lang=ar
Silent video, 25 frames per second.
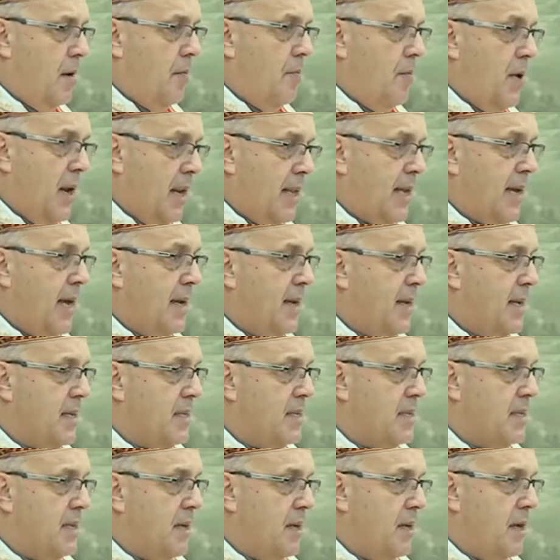في
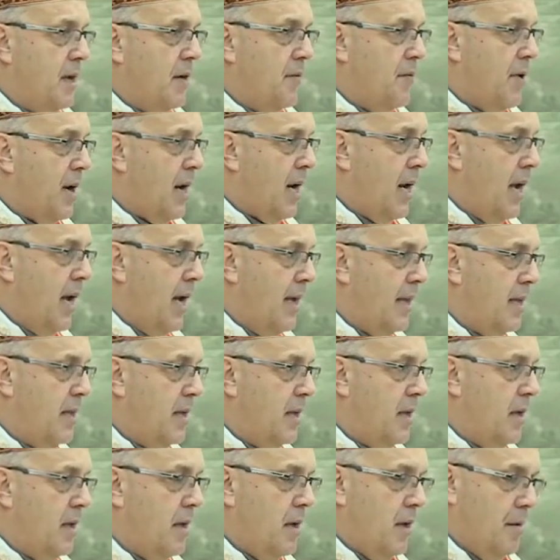الكنيسه في
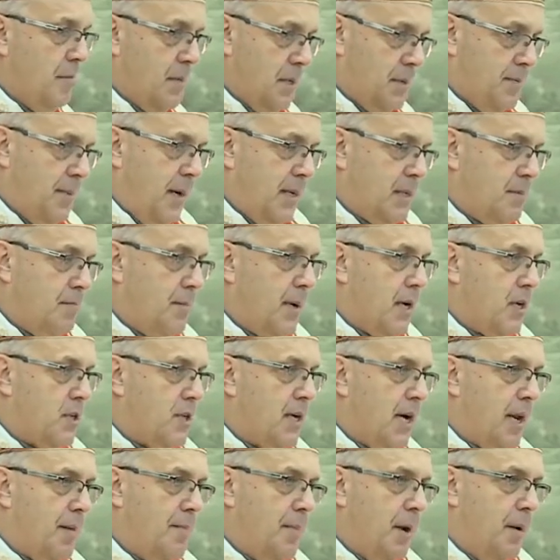الرعيه مش بس
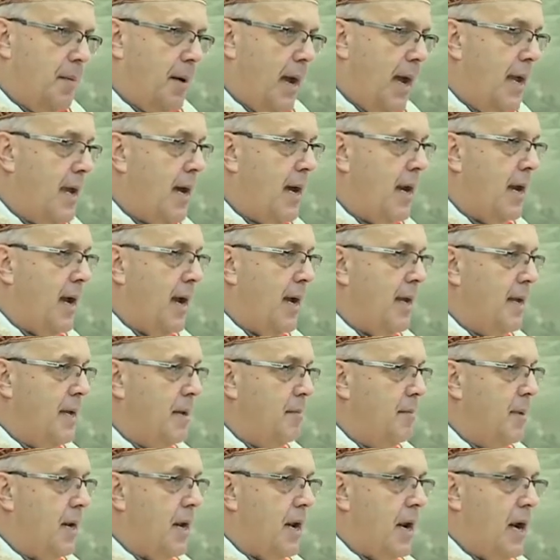مرشربل باي رعيه
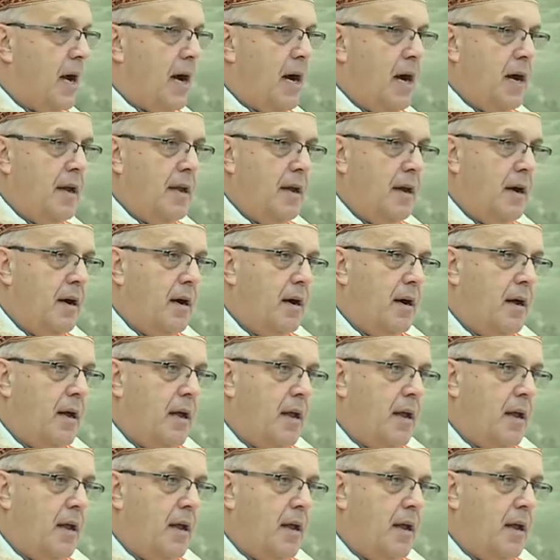من رعايا